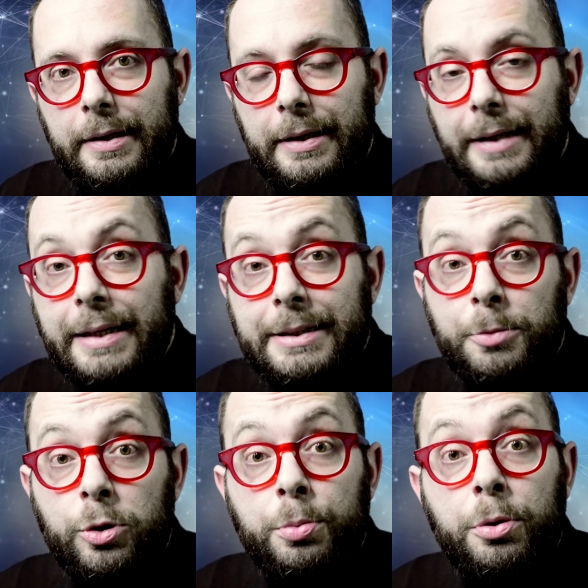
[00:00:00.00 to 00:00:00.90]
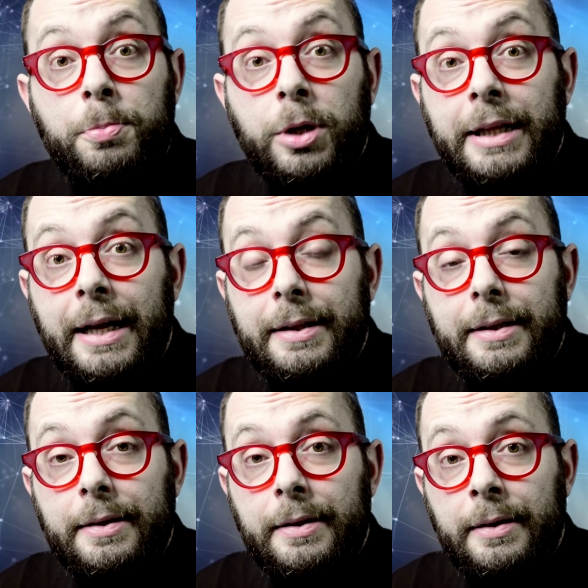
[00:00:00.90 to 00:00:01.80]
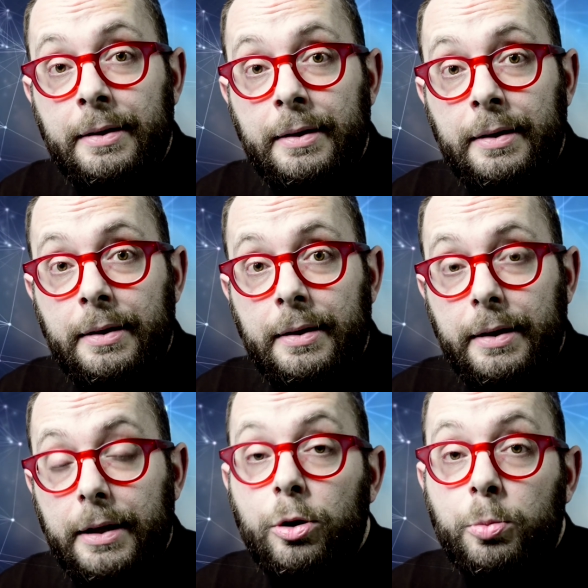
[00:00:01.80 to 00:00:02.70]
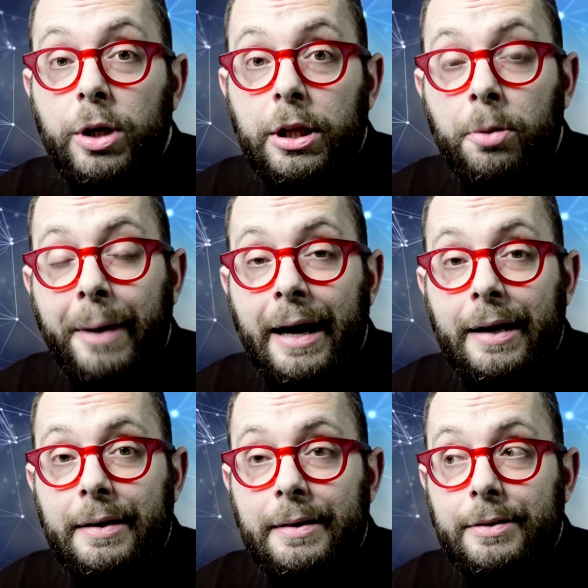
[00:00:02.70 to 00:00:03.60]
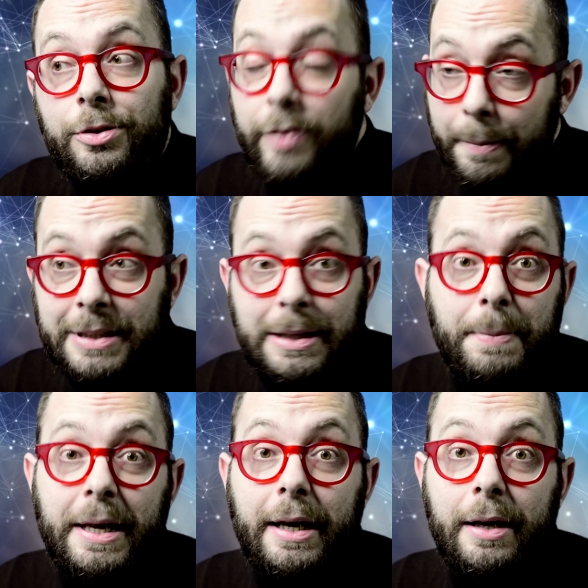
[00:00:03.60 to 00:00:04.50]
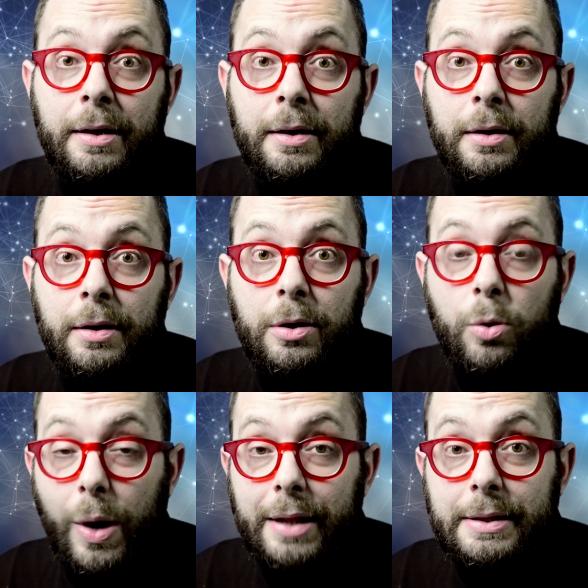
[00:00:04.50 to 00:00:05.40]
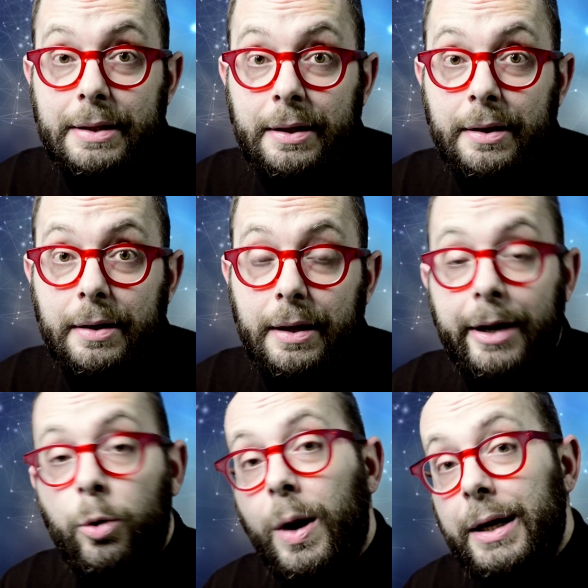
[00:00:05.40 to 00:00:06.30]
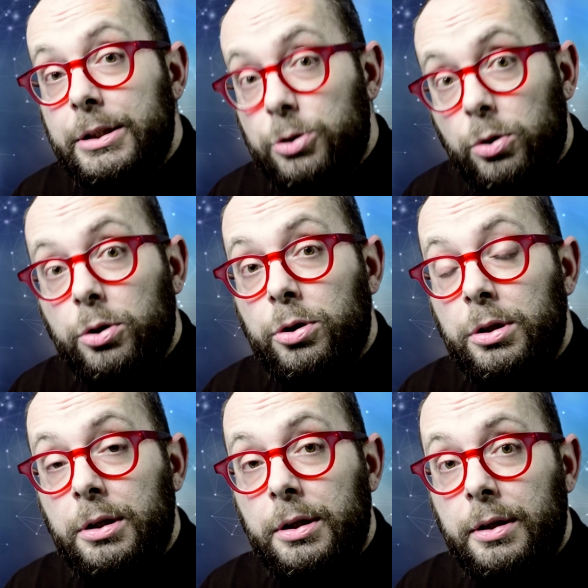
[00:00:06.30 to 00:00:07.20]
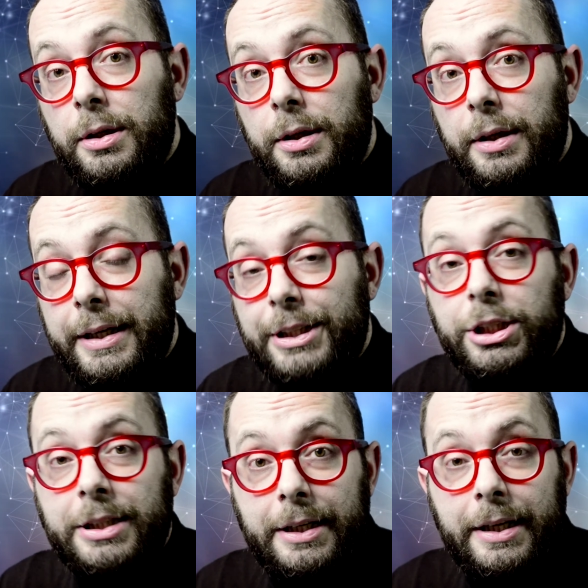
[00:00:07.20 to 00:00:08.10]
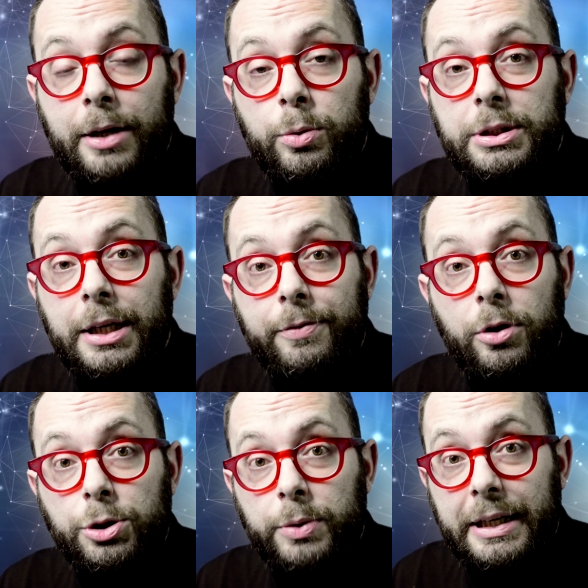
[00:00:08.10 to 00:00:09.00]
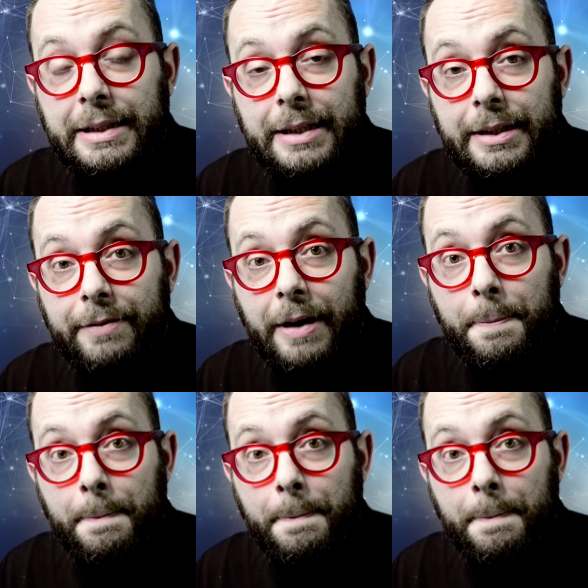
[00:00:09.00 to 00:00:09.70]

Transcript: La terza è molto più importante. Il comune di Roma dovrebbe sapere quanti e quali sono i cittadini a cui si rivolge un'iniziativa,